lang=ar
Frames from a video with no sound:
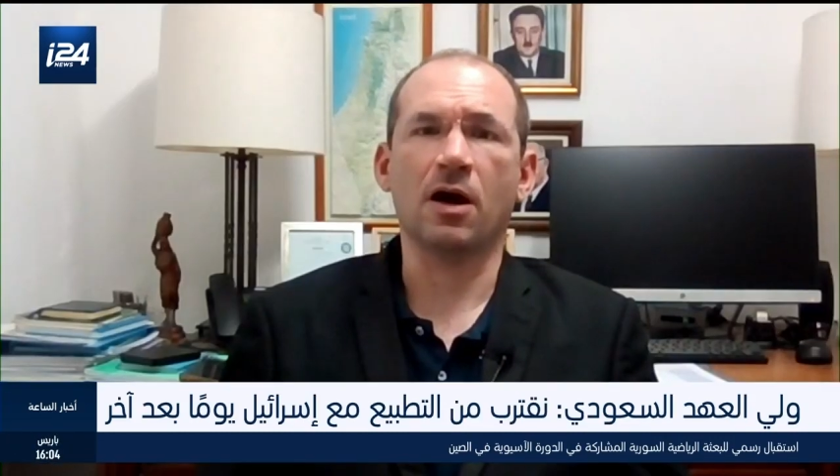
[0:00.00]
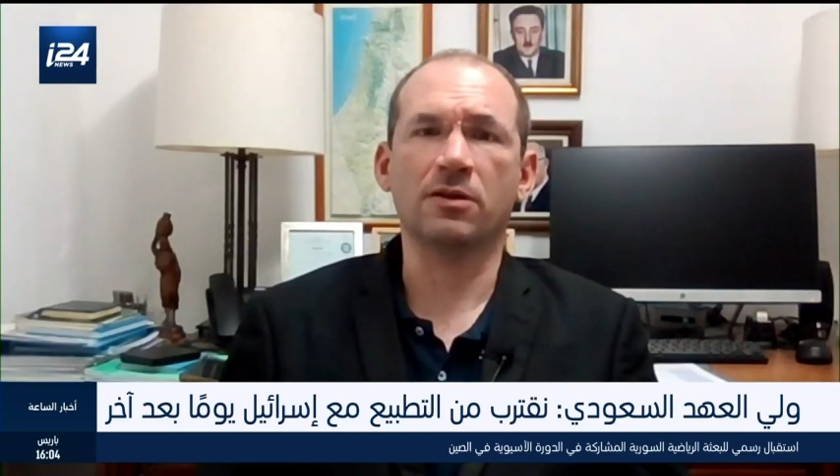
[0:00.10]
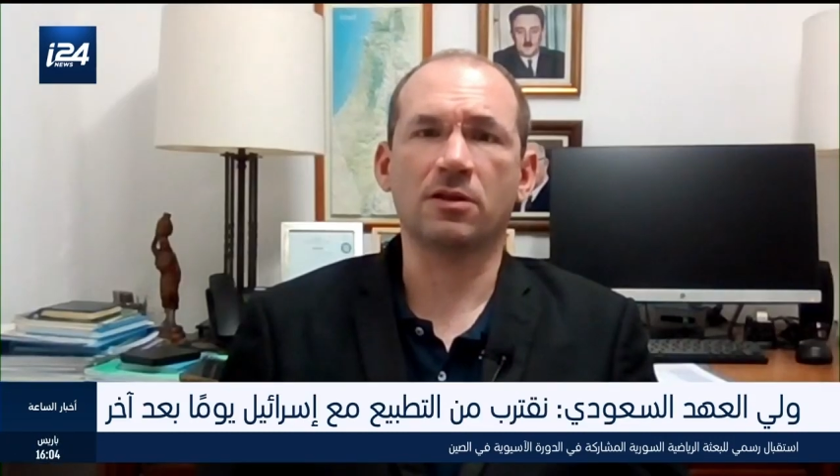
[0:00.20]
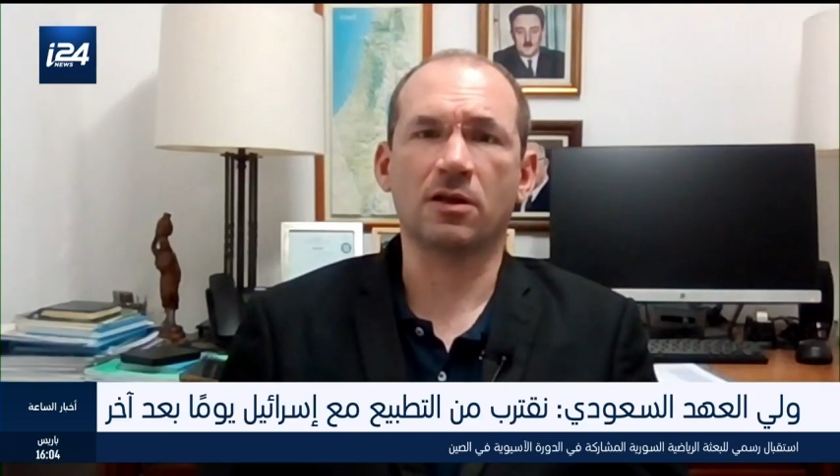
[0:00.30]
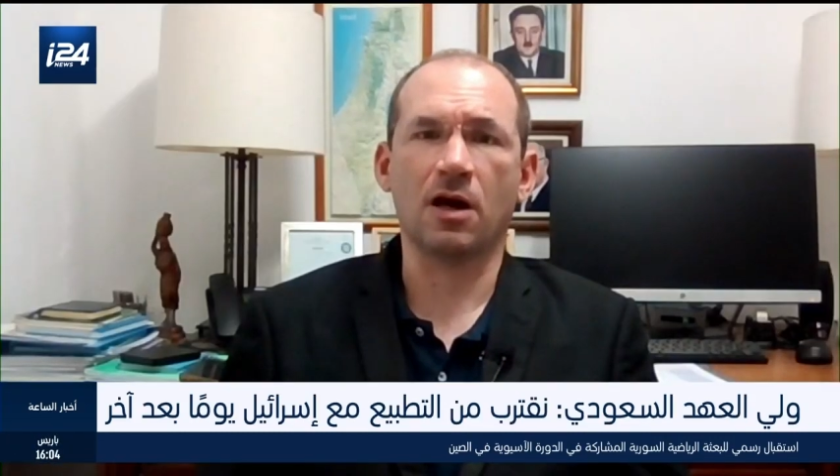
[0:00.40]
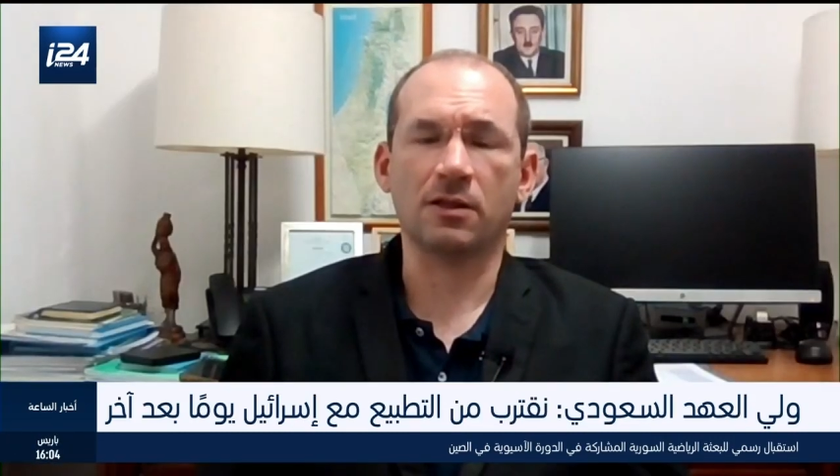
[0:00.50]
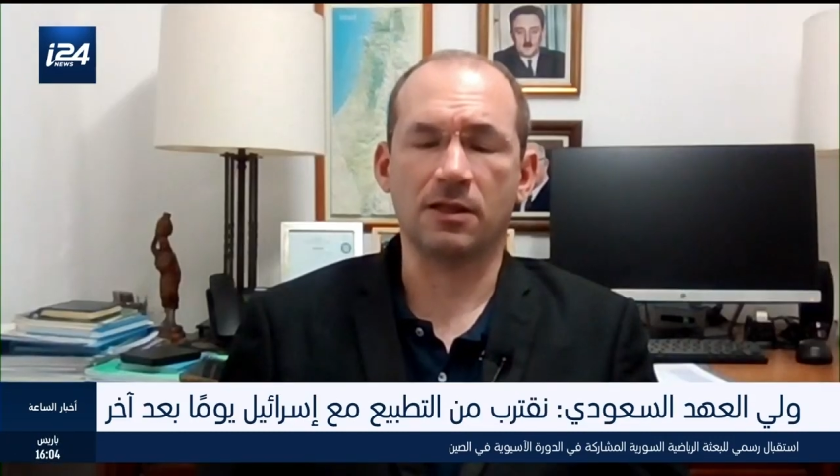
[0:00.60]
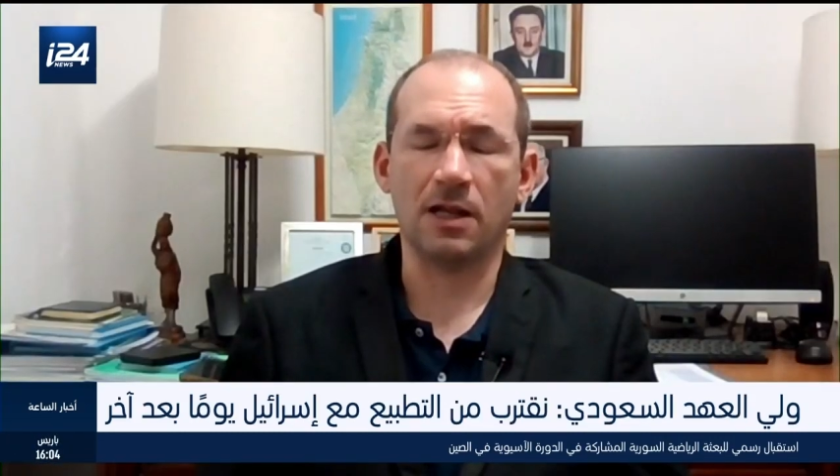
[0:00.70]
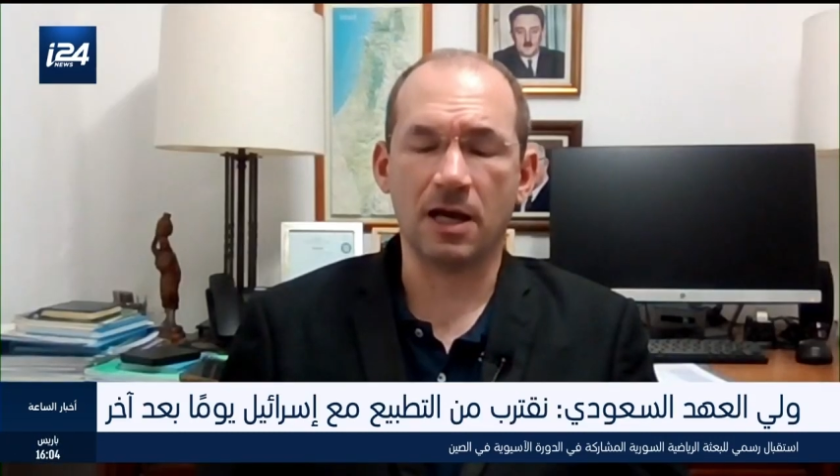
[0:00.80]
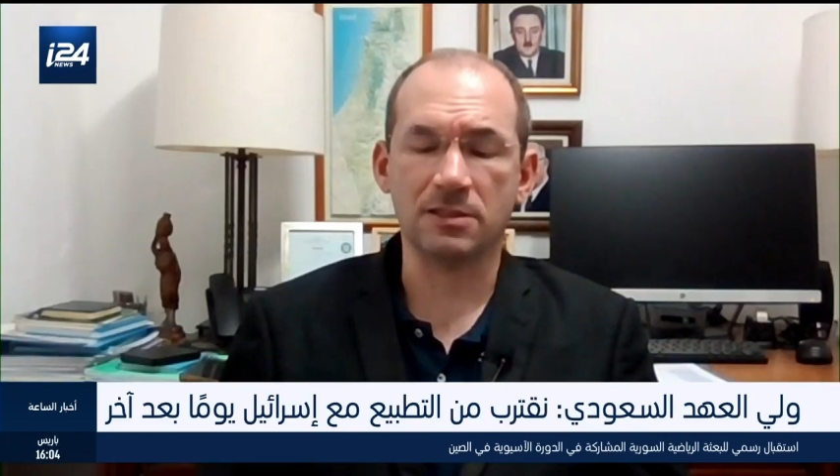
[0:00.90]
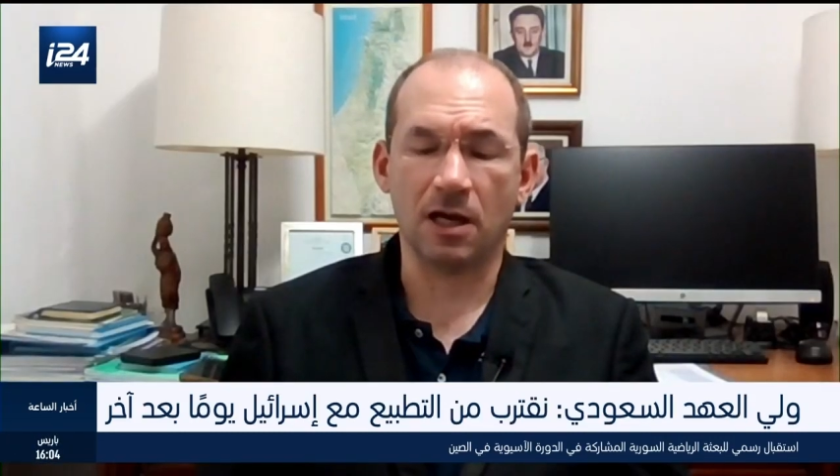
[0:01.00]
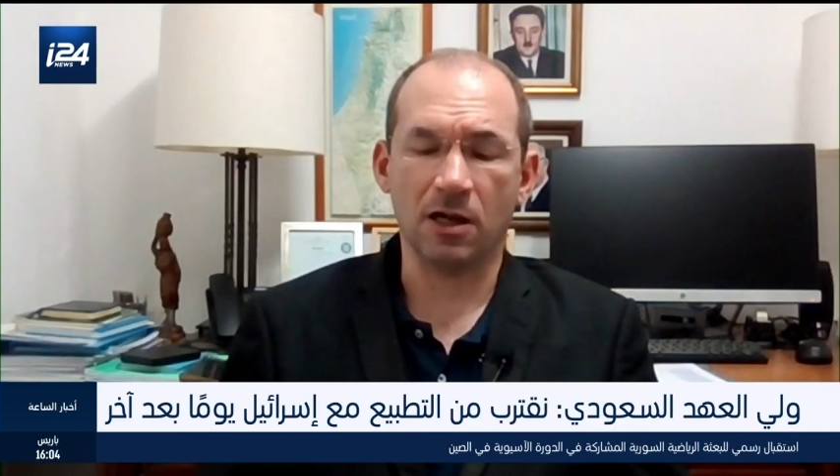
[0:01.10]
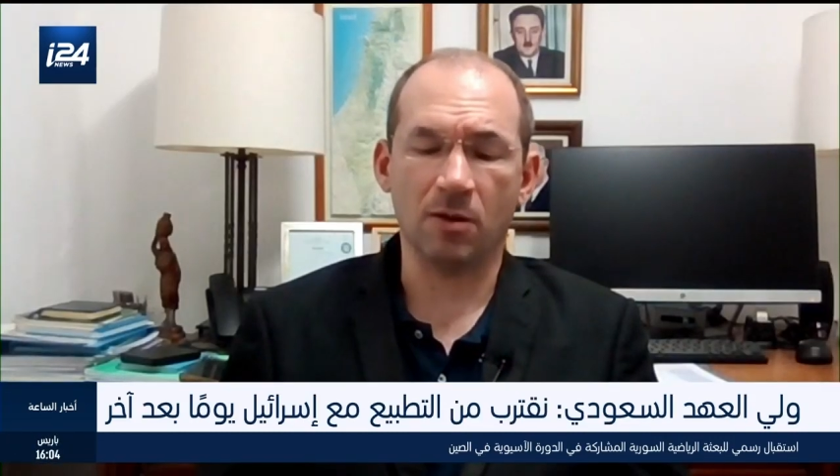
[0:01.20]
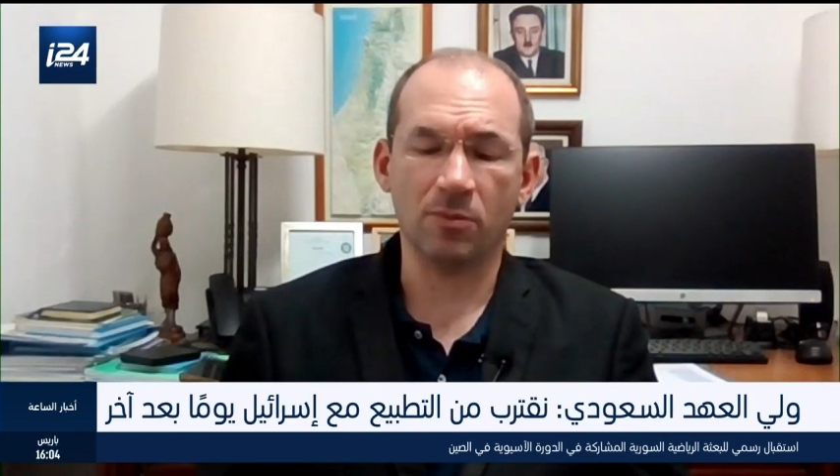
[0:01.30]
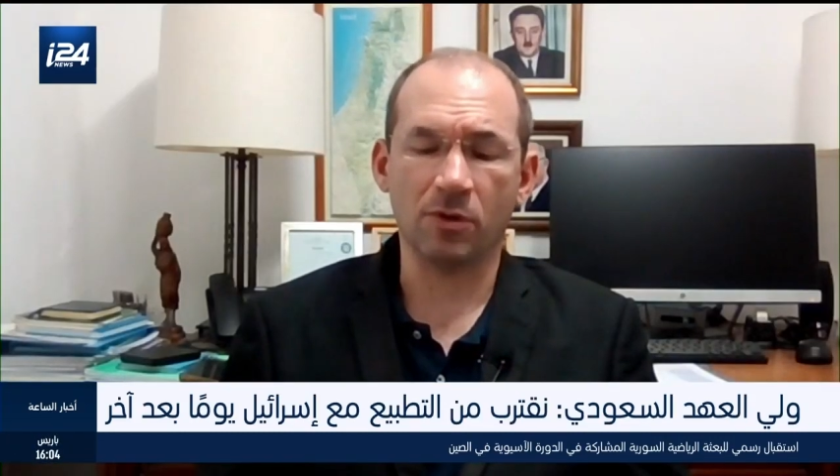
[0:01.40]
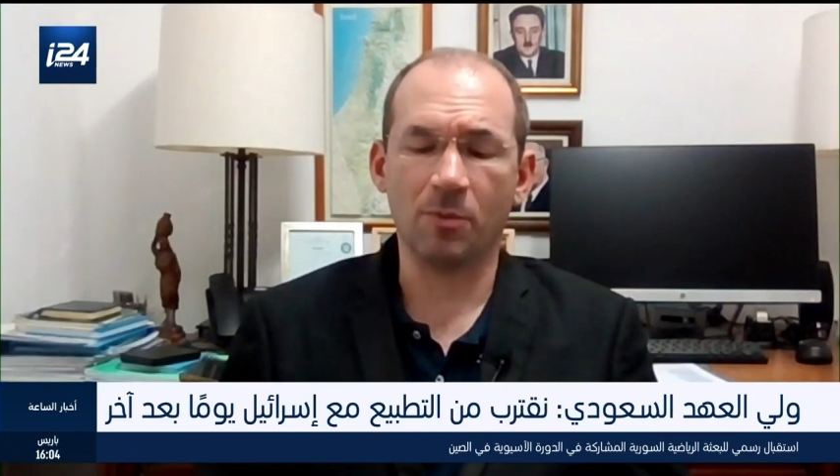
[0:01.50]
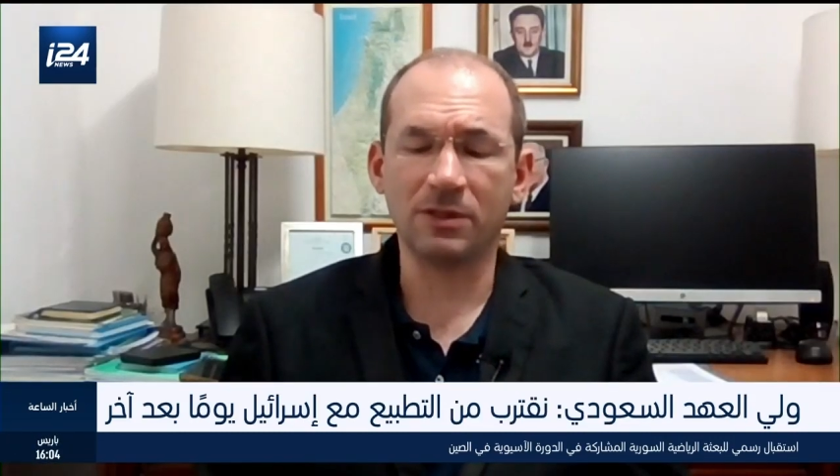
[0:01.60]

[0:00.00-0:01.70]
آه، قد تطرقت الى هذا الامر